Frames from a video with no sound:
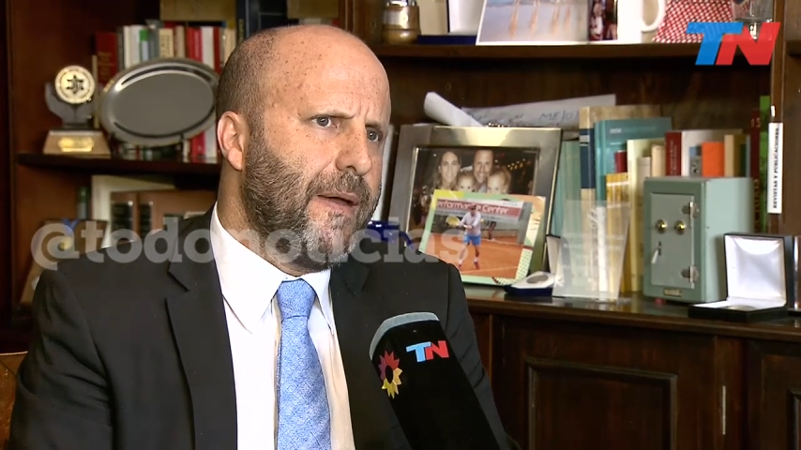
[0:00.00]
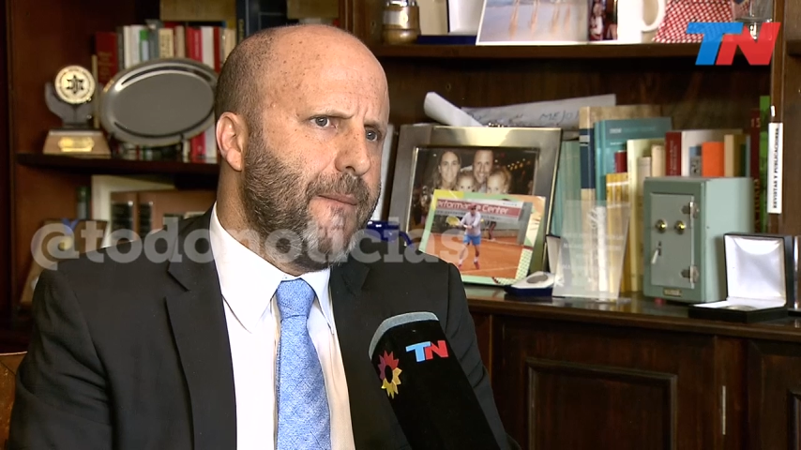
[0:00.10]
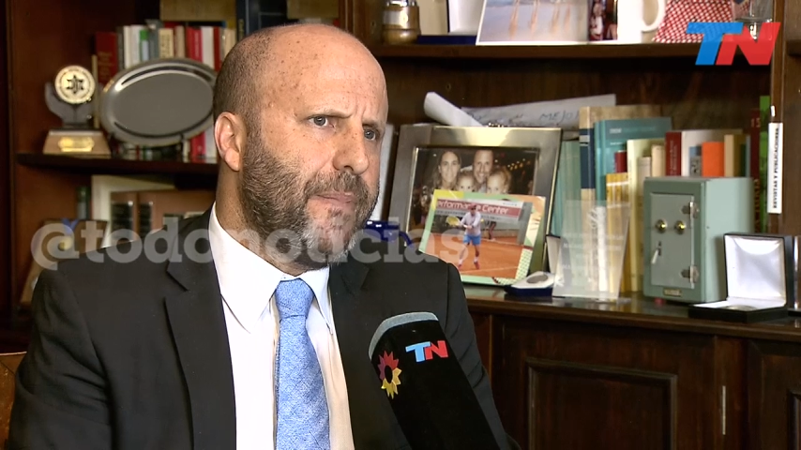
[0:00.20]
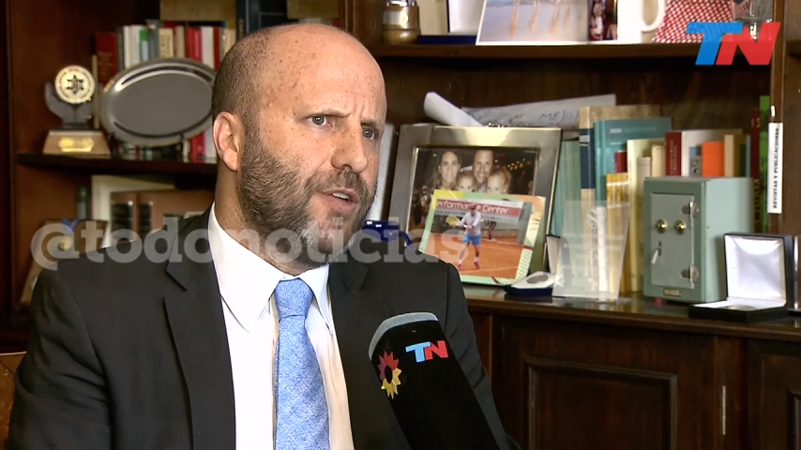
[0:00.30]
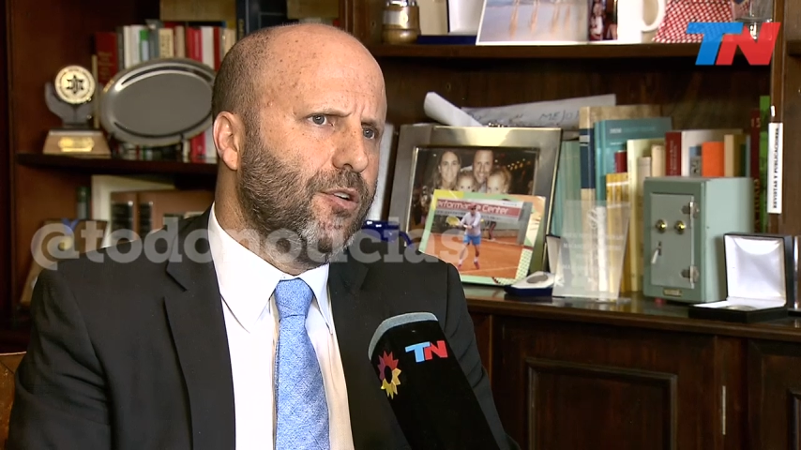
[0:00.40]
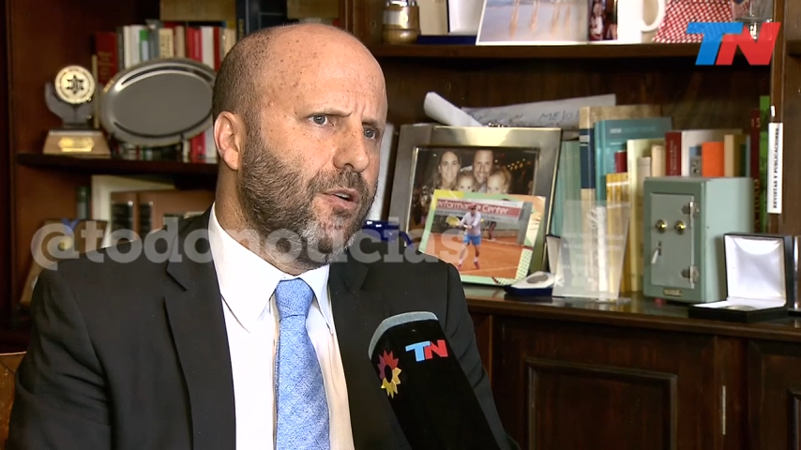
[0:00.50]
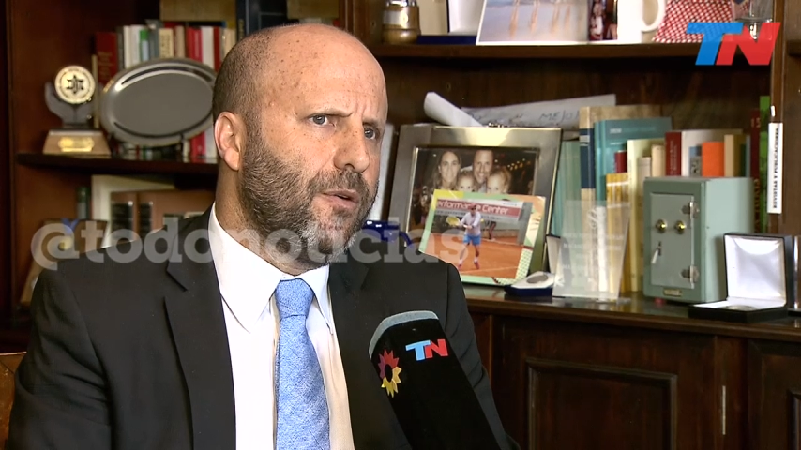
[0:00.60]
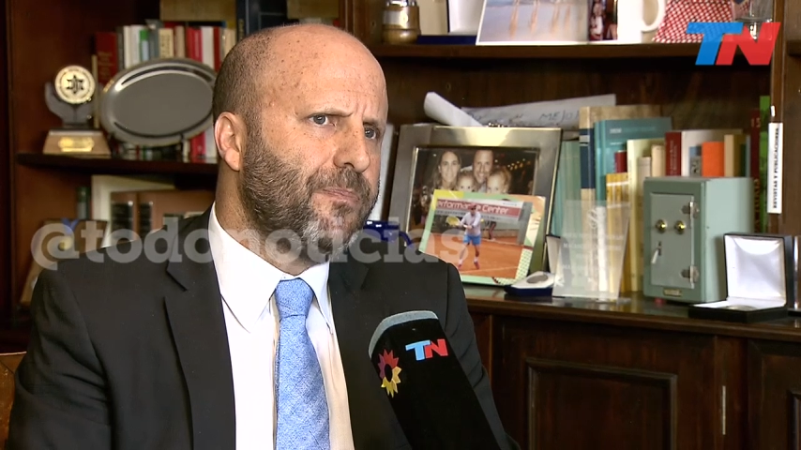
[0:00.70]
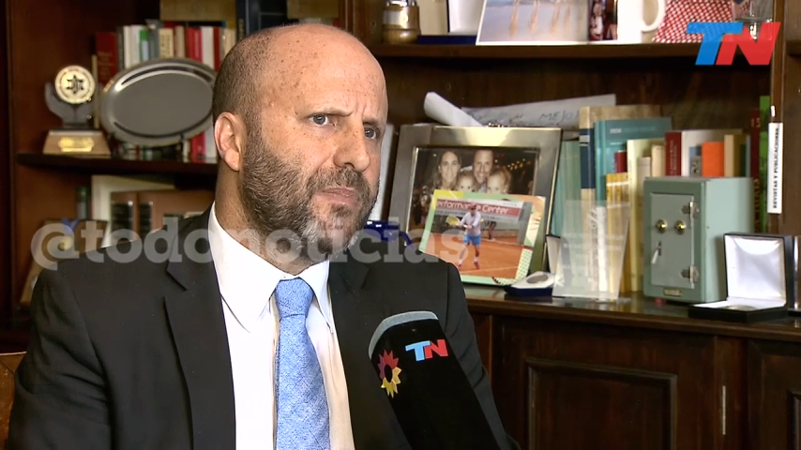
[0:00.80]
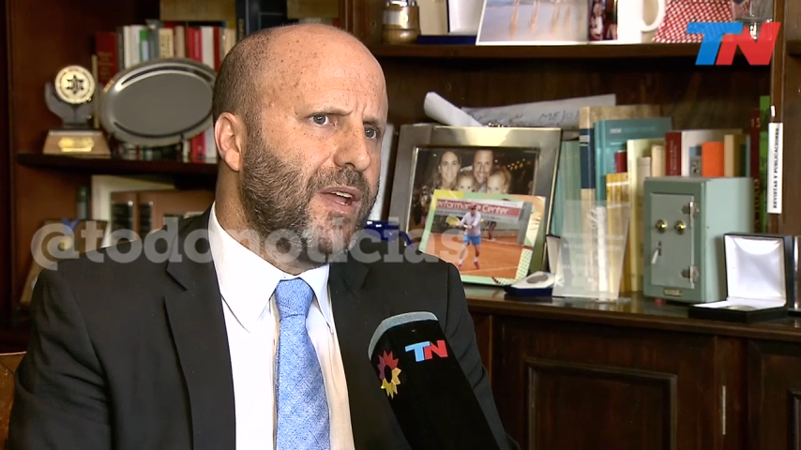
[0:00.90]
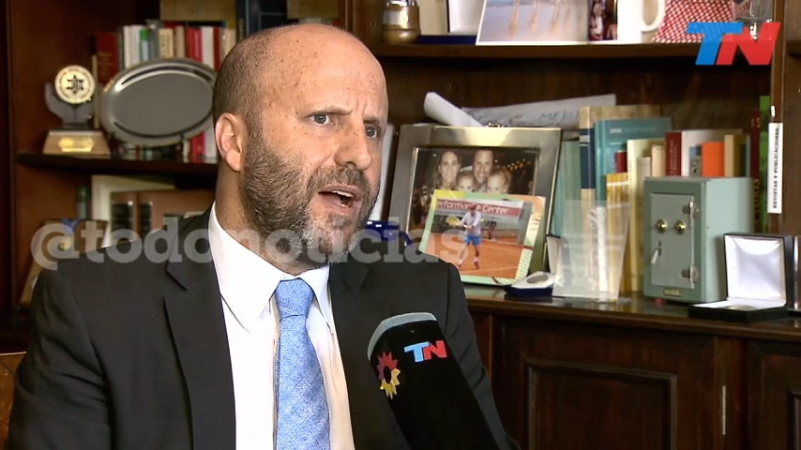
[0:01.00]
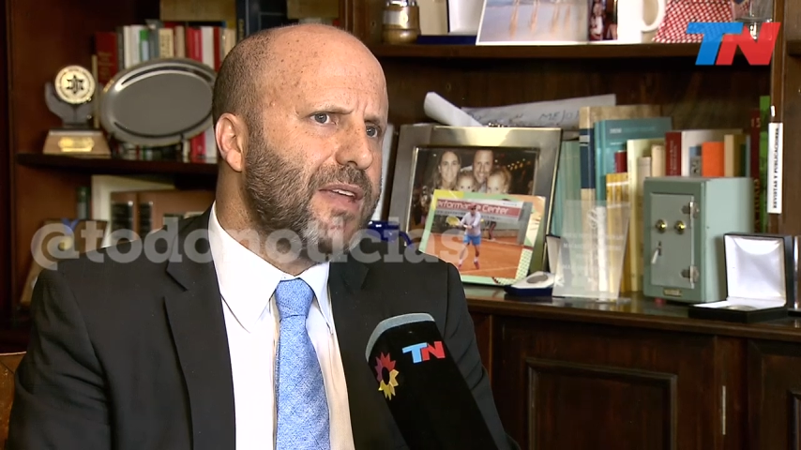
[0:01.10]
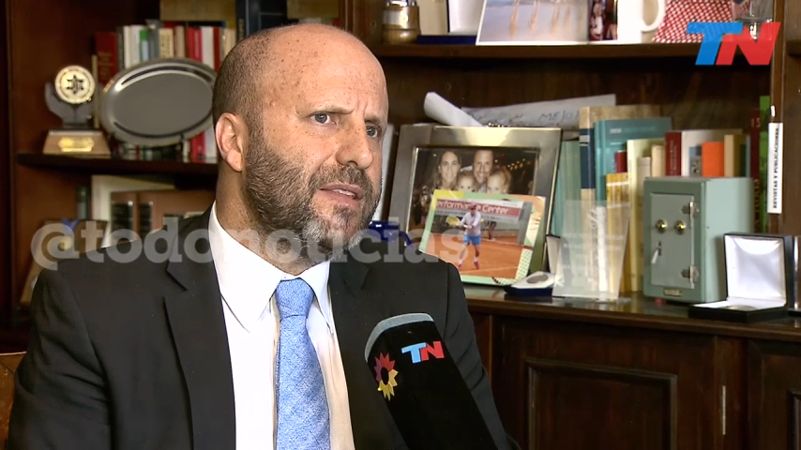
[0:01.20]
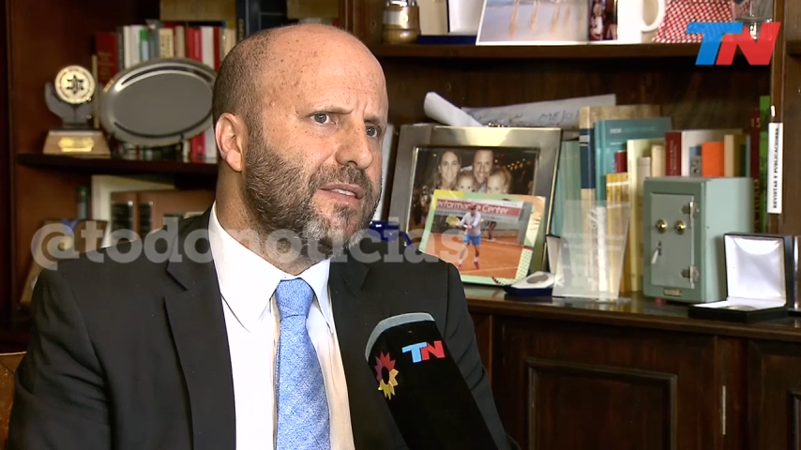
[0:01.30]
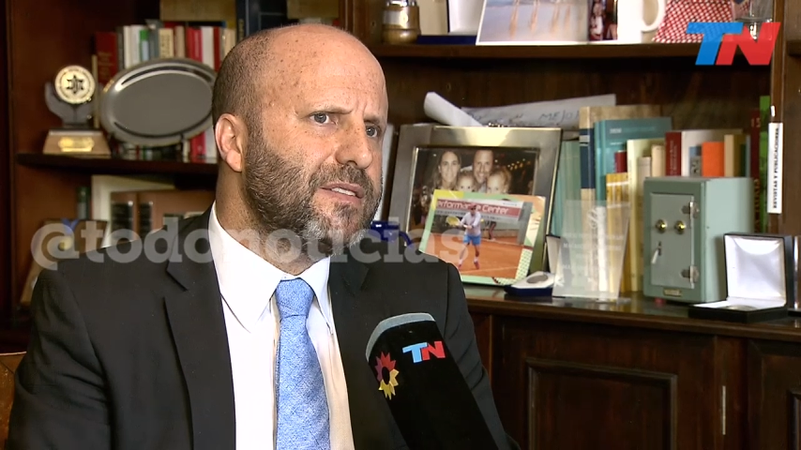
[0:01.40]
Pero
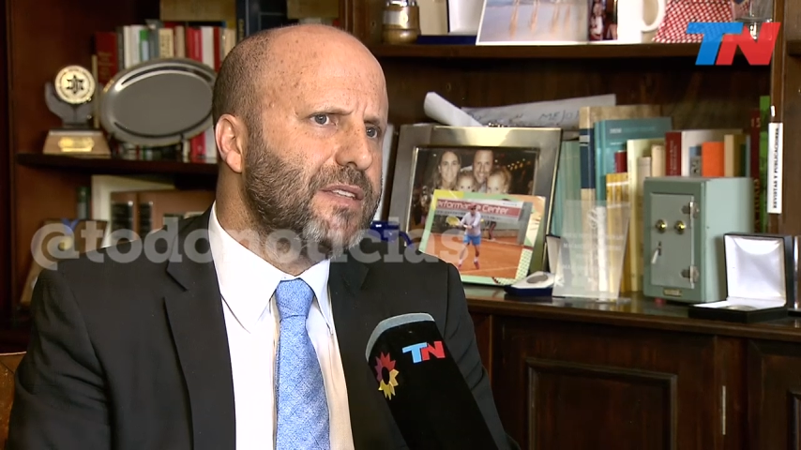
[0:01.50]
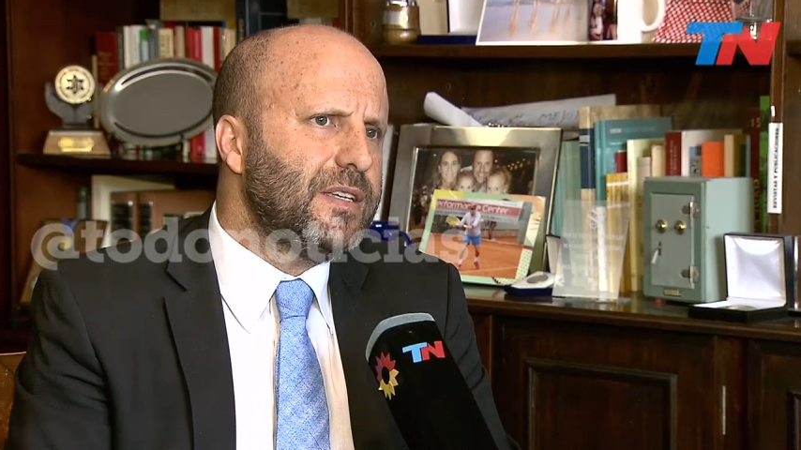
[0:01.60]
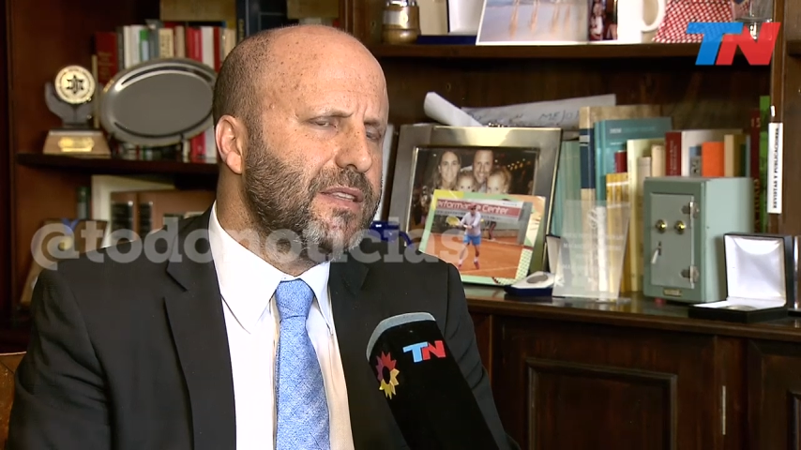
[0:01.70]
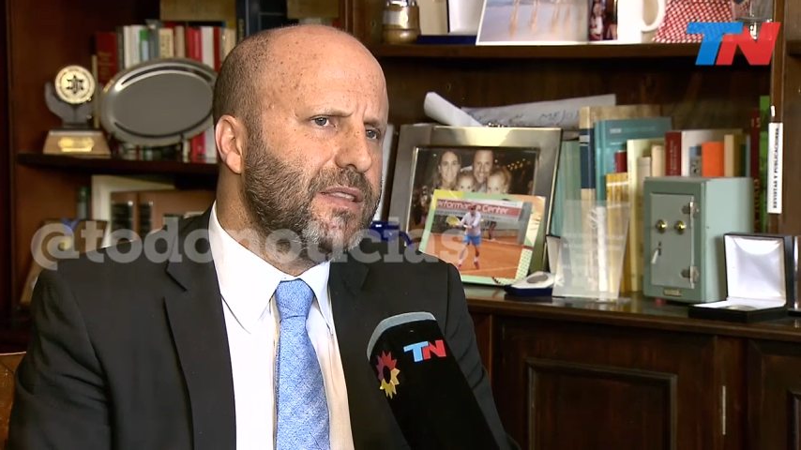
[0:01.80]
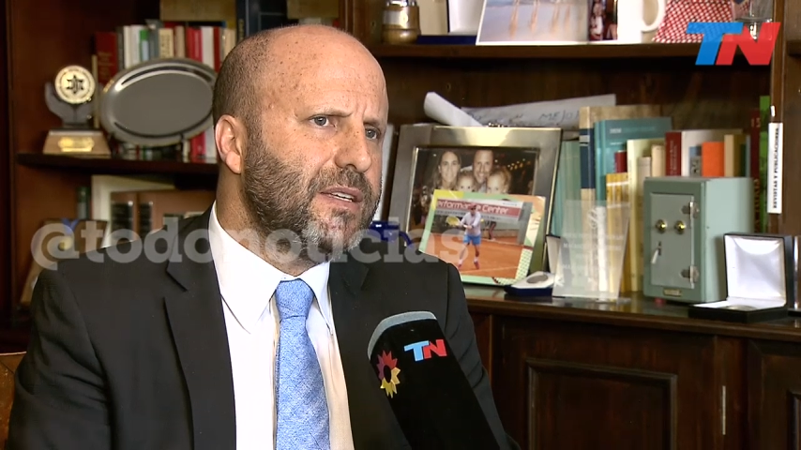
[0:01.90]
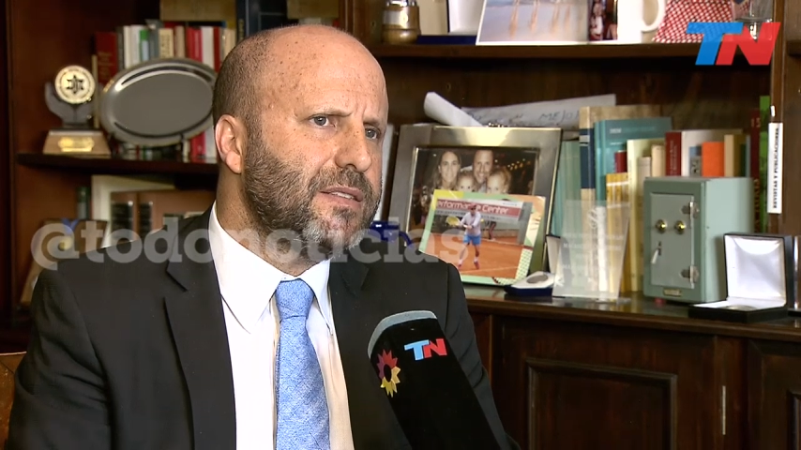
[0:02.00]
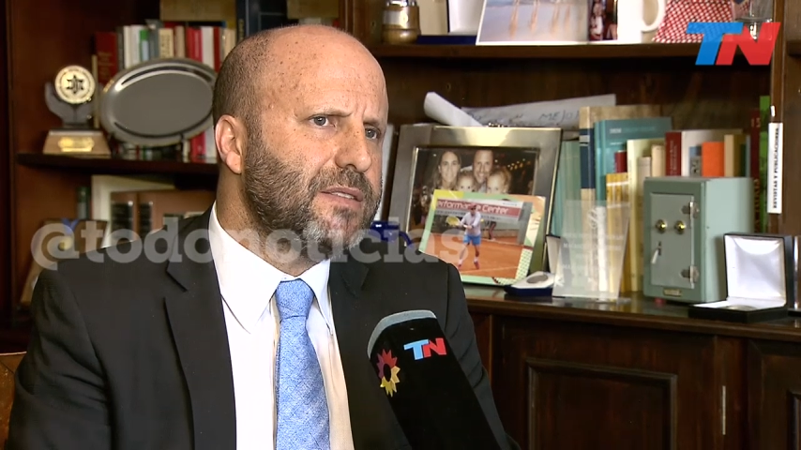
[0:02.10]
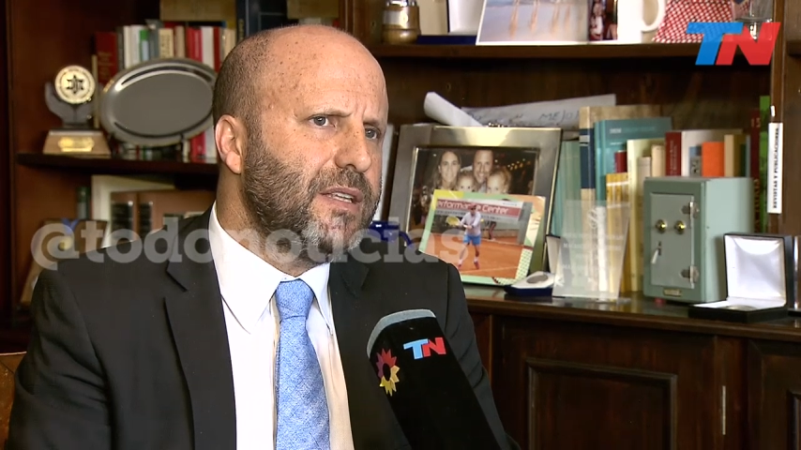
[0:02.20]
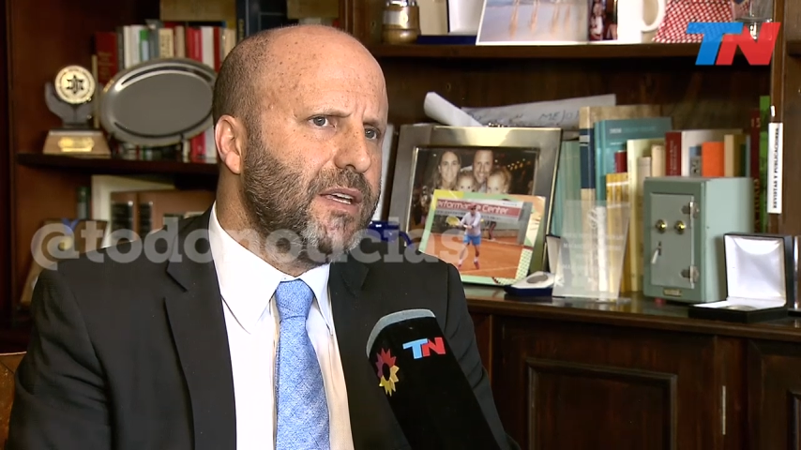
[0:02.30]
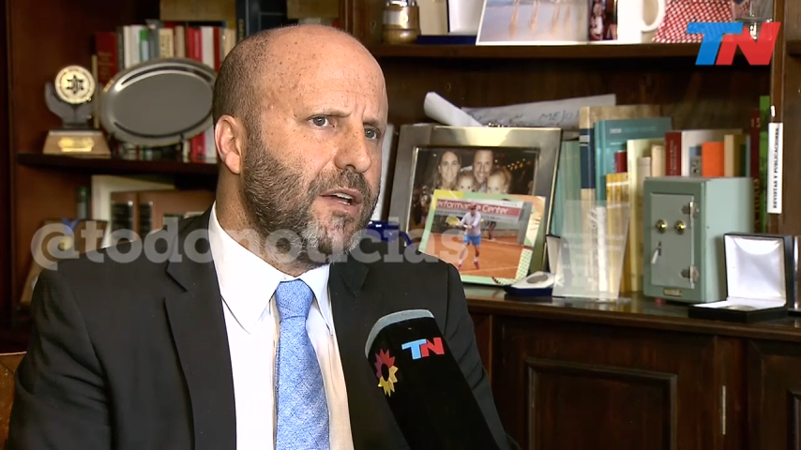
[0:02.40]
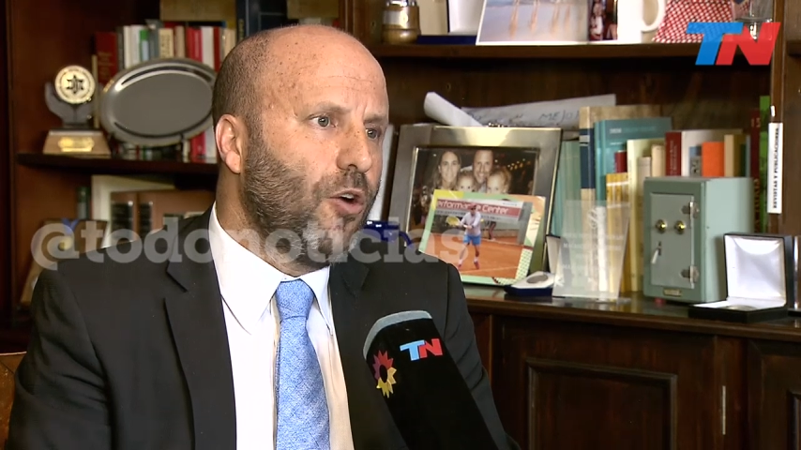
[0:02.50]
hay antecedentes de